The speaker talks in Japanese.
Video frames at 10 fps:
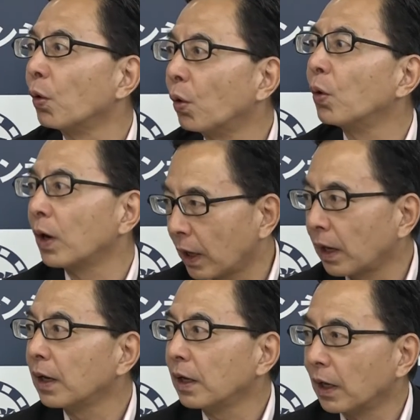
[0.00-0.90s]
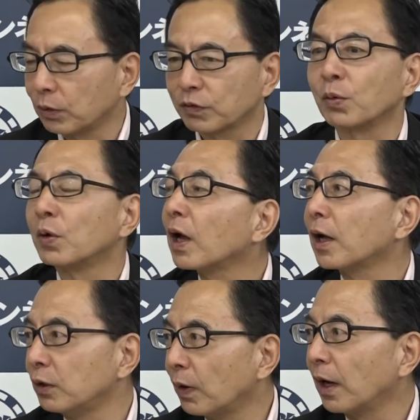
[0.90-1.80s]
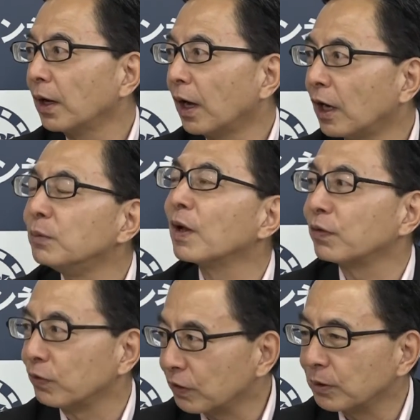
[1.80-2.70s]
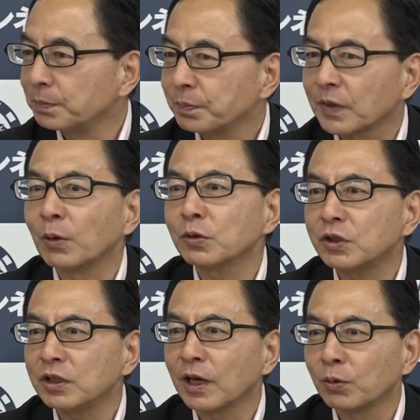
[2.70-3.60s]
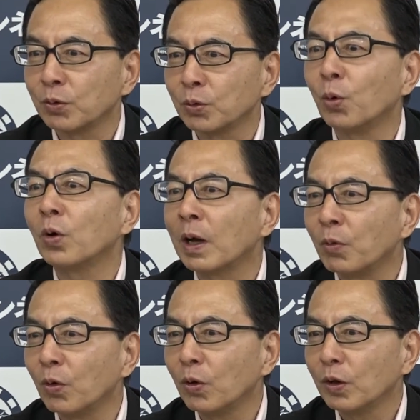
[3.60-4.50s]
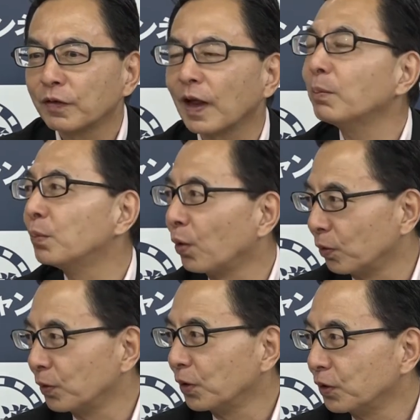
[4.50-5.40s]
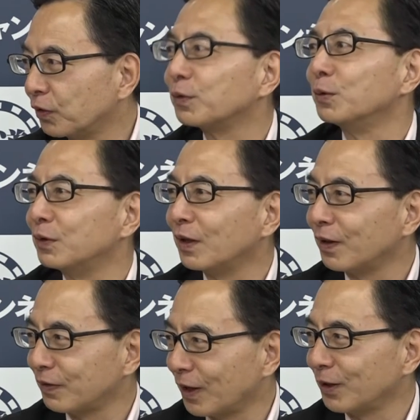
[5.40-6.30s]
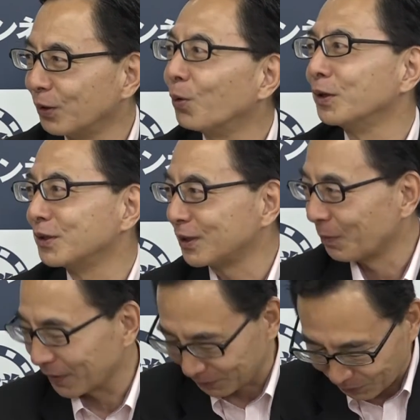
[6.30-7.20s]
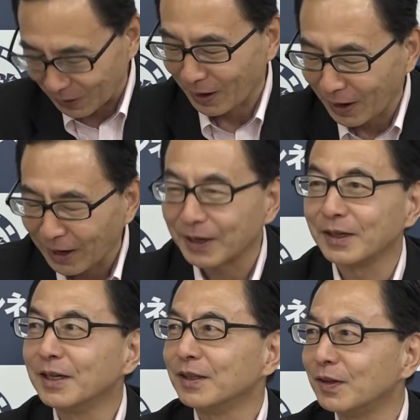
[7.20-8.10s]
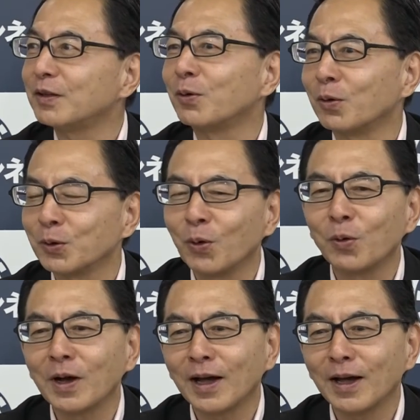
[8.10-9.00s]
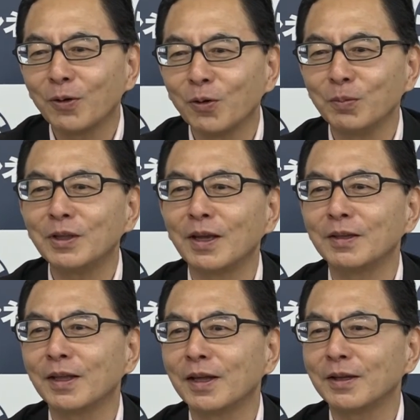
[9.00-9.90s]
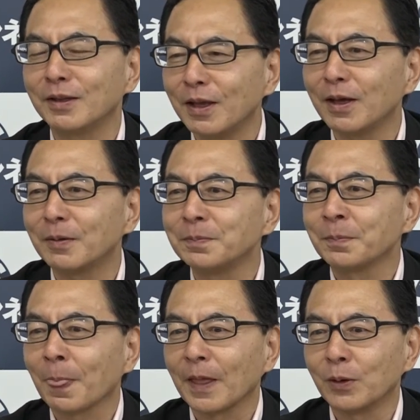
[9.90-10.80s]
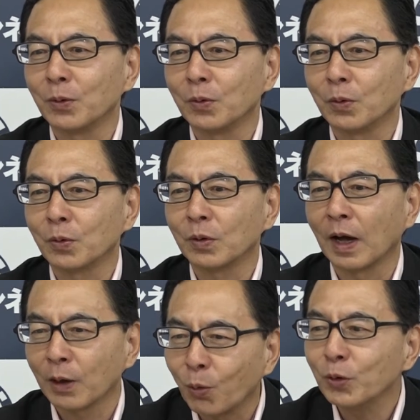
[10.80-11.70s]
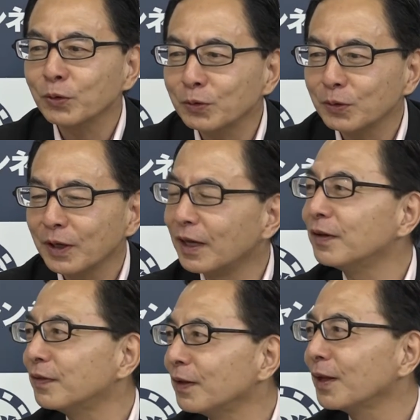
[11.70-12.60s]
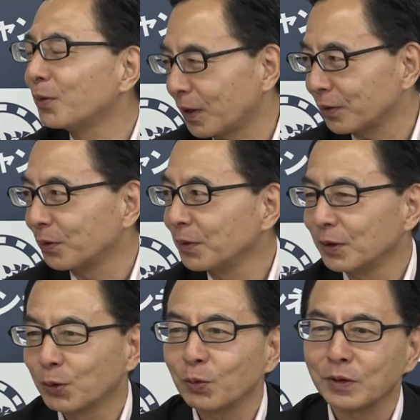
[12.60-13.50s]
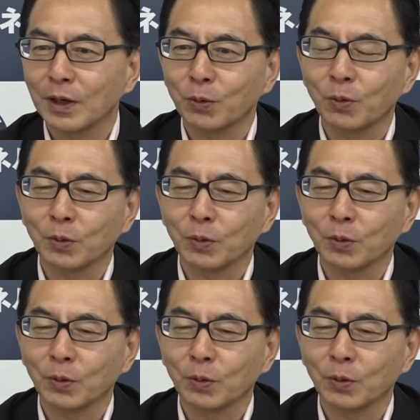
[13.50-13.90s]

報があのその中にはありますし楽しいあの動画も3本作ってですね用意してますので、はい、ぜひこの動画を見ていただいてあのあこういう沿線なのかと特にあの